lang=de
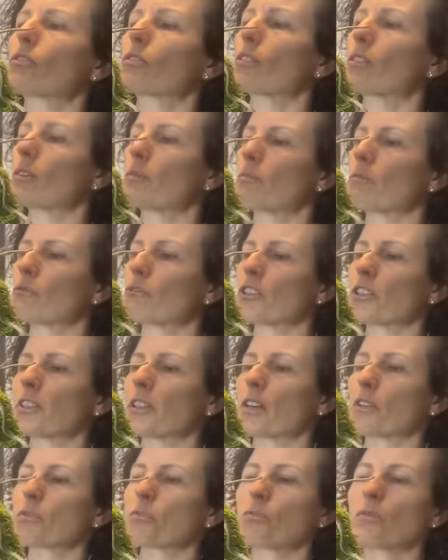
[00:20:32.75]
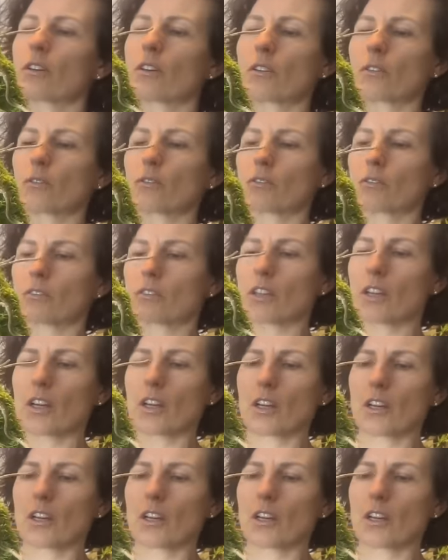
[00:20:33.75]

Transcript: ähm, viel Natur und